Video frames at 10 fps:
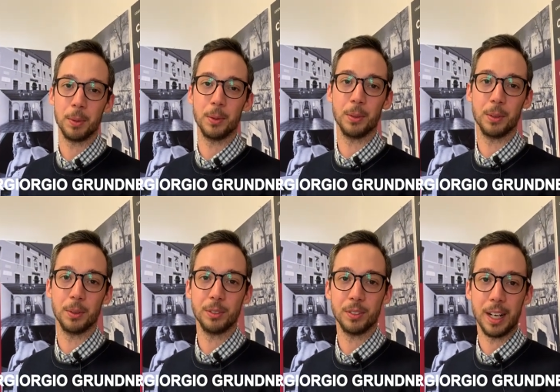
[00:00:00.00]

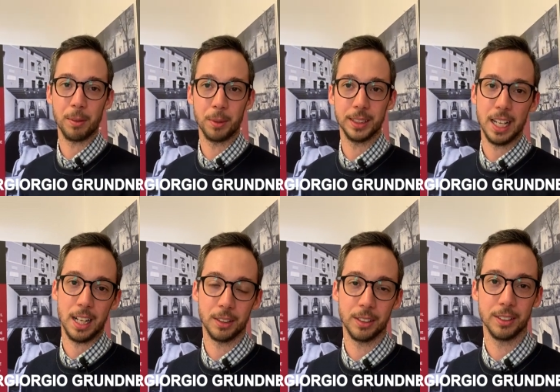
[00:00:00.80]
più fermo e
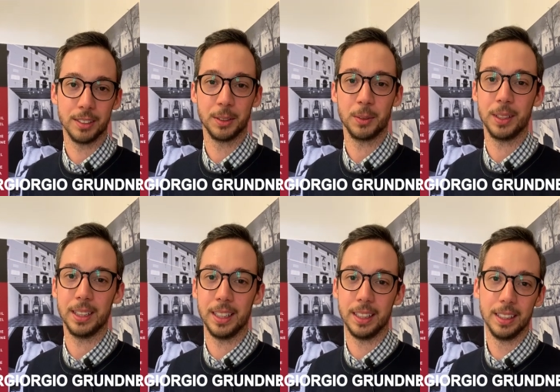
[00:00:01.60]
stanco,
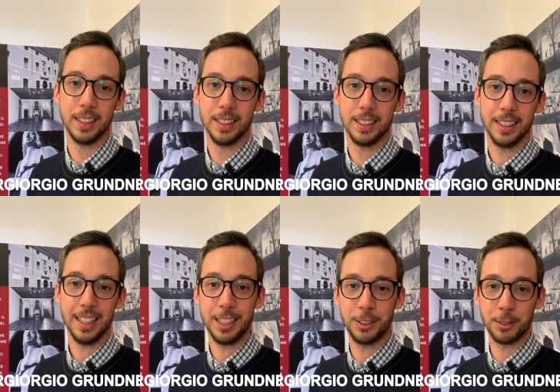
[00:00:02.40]
quindi
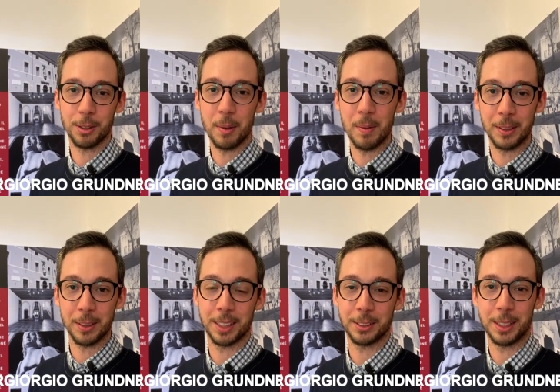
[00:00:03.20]
è giunto il momento
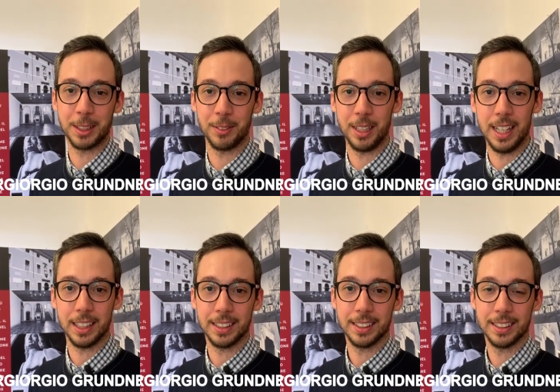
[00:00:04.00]
di darsi una
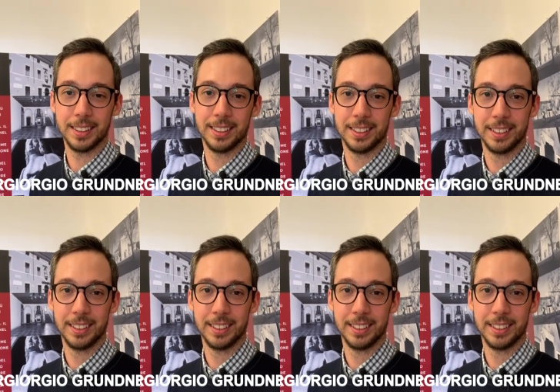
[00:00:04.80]
svegliata.